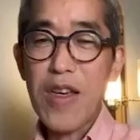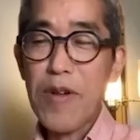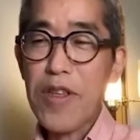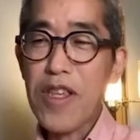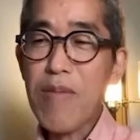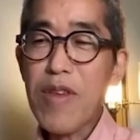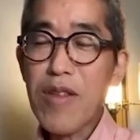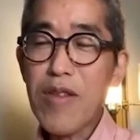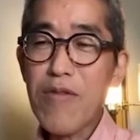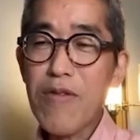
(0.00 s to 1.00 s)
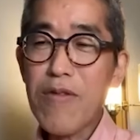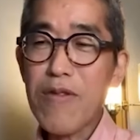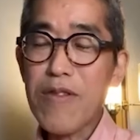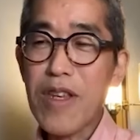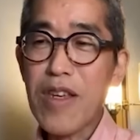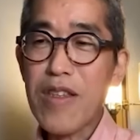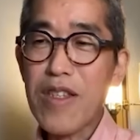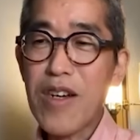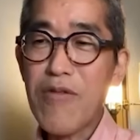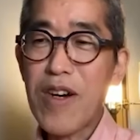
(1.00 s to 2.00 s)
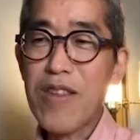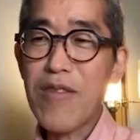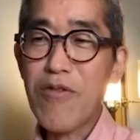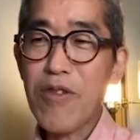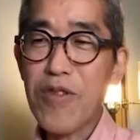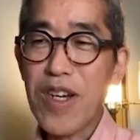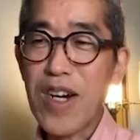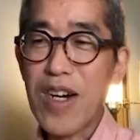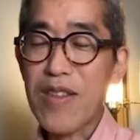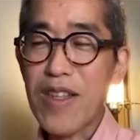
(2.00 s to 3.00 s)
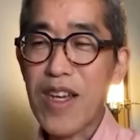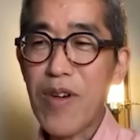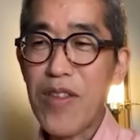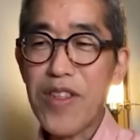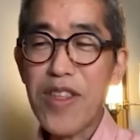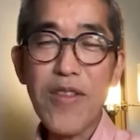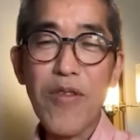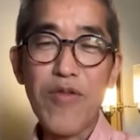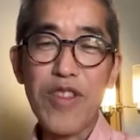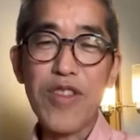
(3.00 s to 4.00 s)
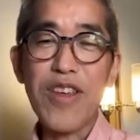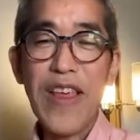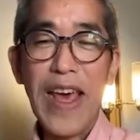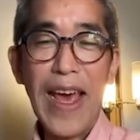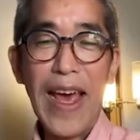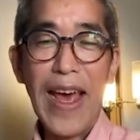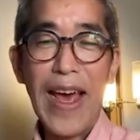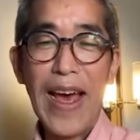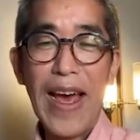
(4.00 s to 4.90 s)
ら、やっぱり市民と政治家の間の距離がだいぶ離れちゃったのかもしれないよね。